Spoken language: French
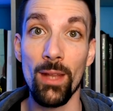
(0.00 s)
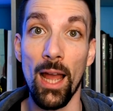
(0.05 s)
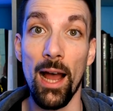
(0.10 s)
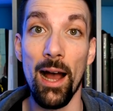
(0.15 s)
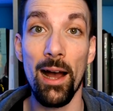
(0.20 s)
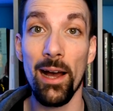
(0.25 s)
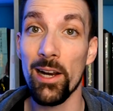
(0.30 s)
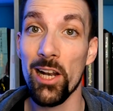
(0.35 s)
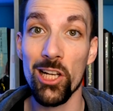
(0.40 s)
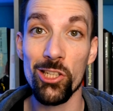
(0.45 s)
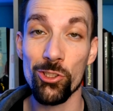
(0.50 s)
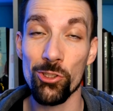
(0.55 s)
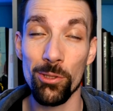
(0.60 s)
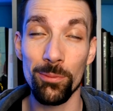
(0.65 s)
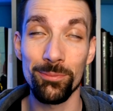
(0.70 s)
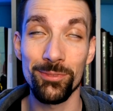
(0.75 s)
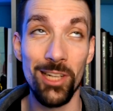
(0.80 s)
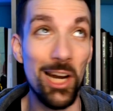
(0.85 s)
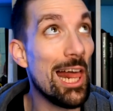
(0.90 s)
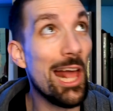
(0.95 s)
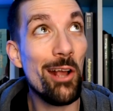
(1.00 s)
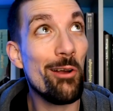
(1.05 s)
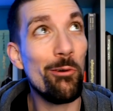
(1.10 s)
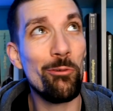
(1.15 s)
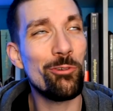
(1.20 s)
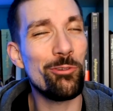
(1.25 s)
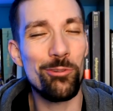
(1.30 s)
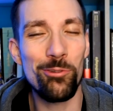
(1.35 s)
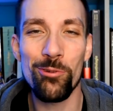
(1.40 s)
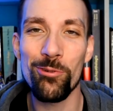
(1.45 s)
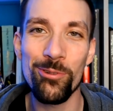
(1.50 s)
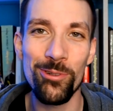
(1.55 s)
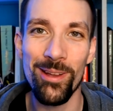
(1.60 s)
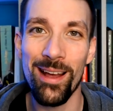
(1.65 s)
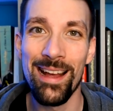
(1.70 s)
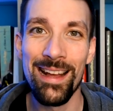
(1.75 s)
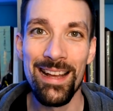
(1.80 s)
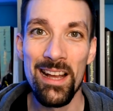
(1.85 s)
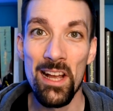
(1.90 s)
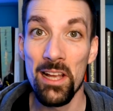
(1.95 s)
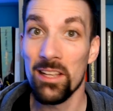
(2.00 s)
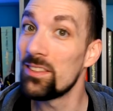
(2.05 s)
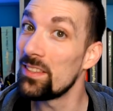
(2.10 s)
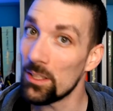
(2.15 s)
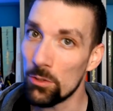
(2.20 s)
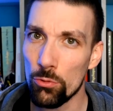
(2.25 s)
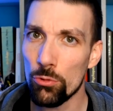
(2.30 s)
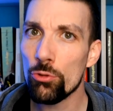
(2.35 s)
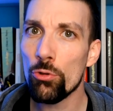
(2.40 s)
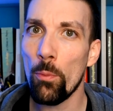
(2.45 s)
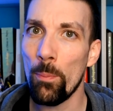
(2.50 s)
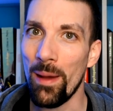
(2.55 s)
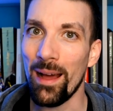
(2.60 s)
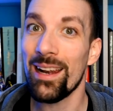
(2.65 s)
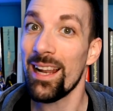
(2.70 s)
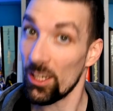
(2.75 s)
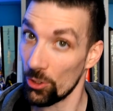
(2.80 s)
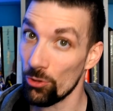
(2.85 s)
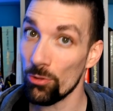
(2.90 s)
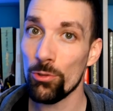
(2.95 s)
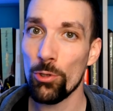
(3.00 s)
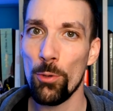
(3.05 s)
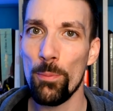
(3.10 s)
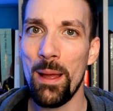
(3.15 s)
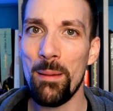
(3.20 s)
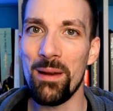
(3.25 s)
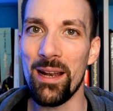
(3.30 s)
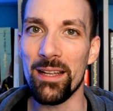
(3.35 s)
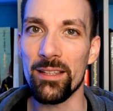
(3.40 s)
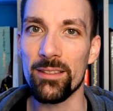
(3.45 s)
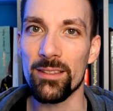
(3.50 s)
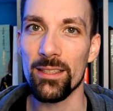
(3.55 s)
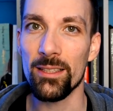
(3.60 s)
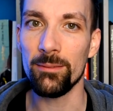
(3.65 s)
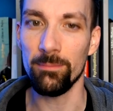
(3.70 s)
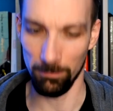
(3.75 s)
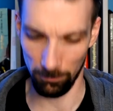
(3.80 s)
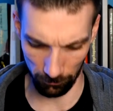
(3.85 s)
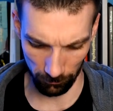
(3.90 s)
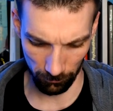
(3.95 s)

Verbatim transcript: Ah, l'argent. La grosse thune C'est toujours par l'argent que le bas blesse, hein.